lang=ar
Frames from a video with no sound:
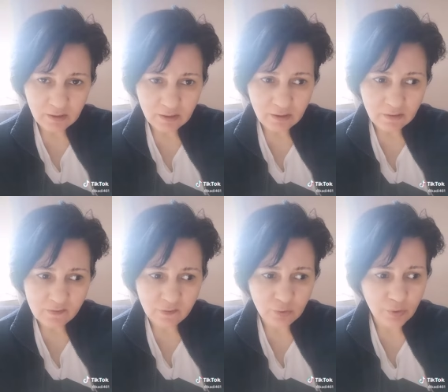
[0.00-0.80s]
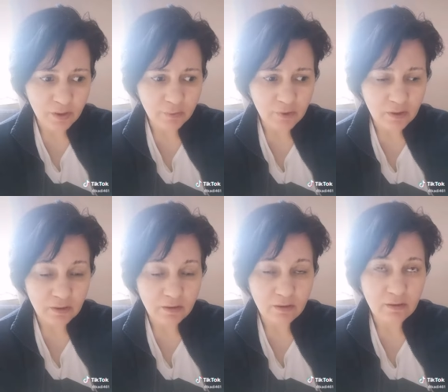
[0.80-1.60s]
السوري
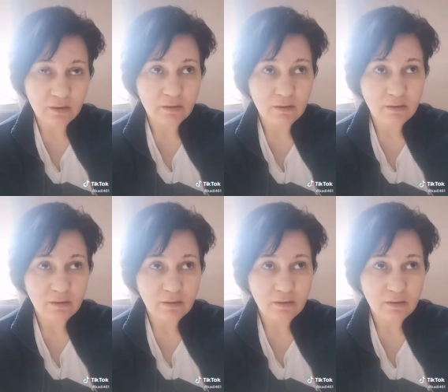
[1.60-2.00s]
يمكن آه،